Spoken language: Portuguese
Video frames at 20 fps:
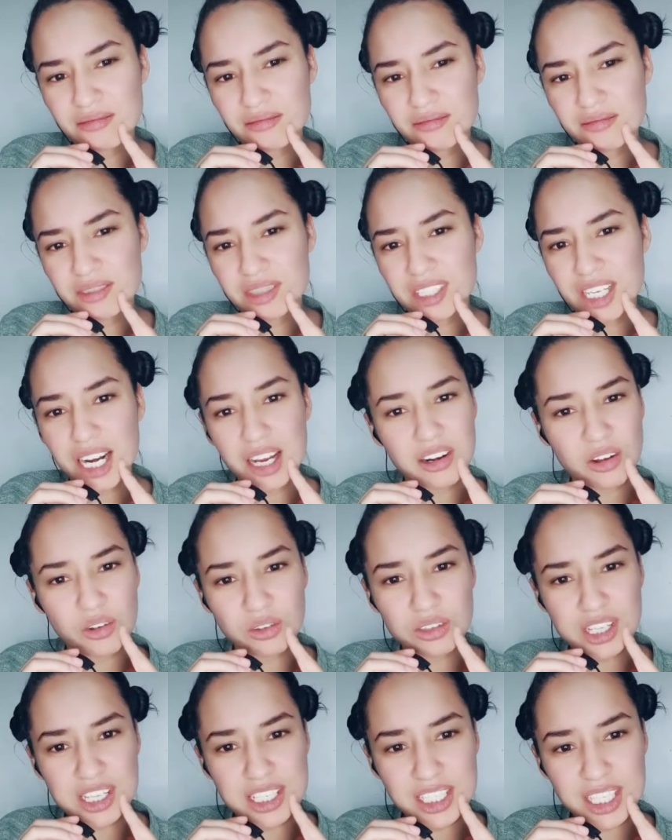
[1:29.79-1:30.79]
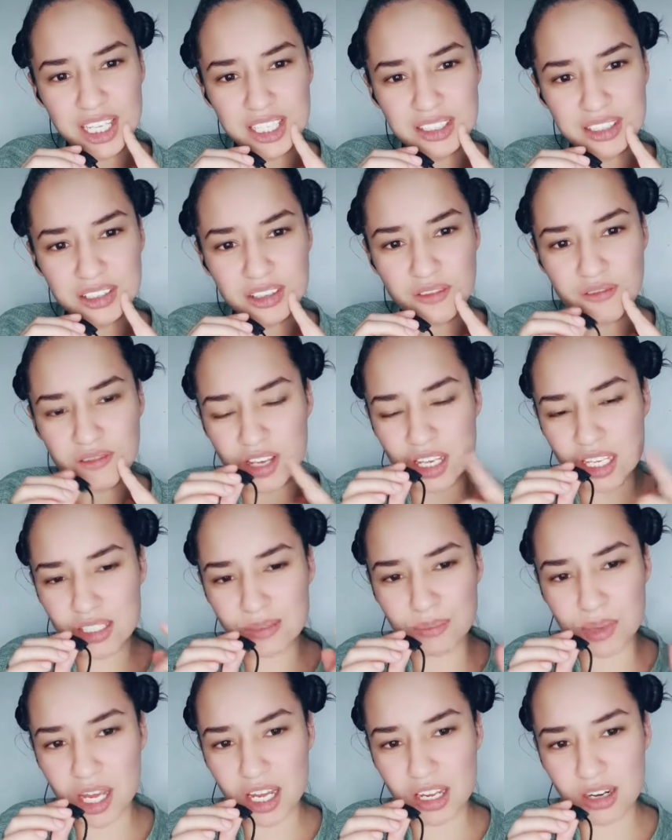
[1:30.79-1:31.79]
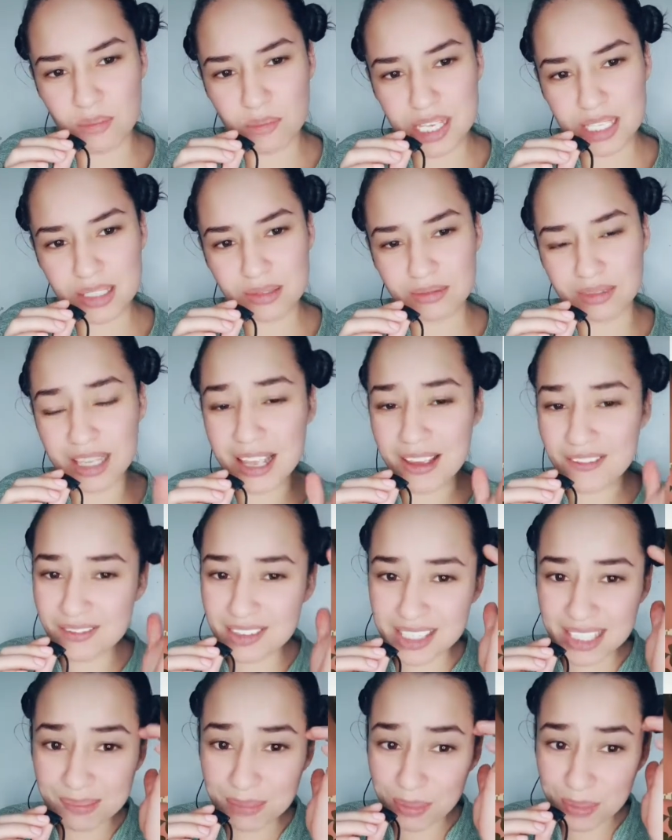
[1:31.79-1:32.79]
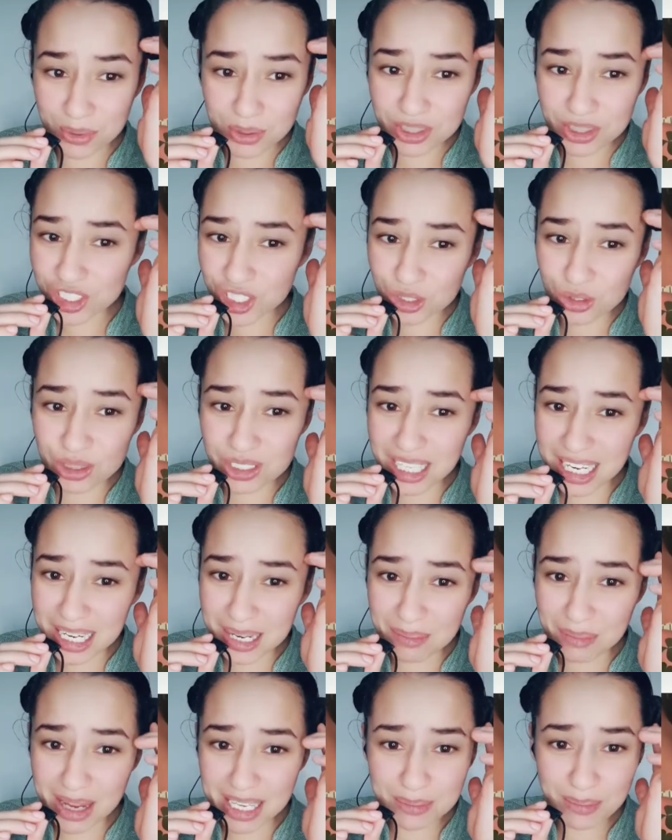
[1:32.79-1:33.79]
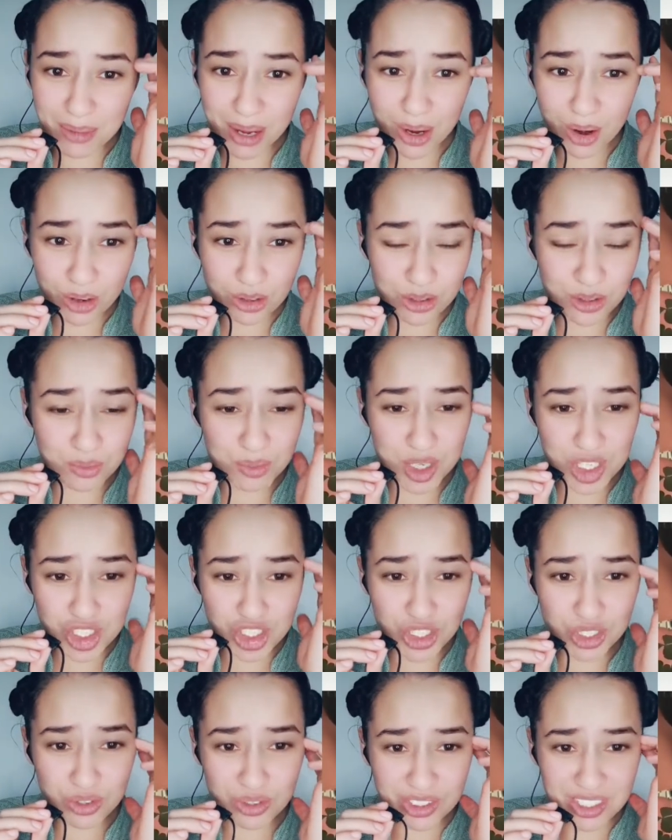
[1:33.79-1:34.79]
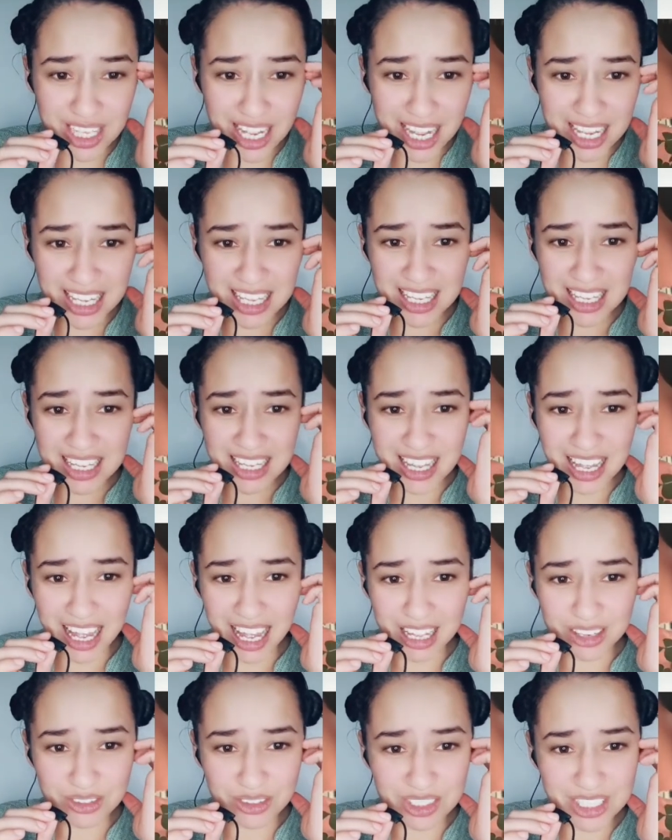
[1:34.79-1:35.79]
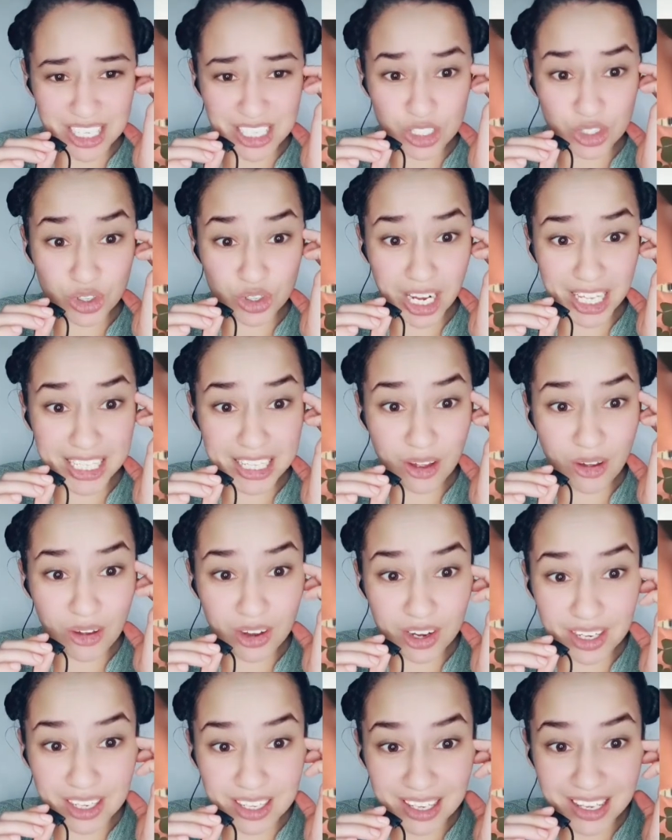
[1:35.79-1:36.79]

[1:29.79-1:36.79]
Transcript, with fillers: Será que não acontece nada? Só fica espirrando mesmo? Deve ser para proteger dos animais maiores, dos bichinhos, né? Ai, não sei, gente. Olha lá que da hora.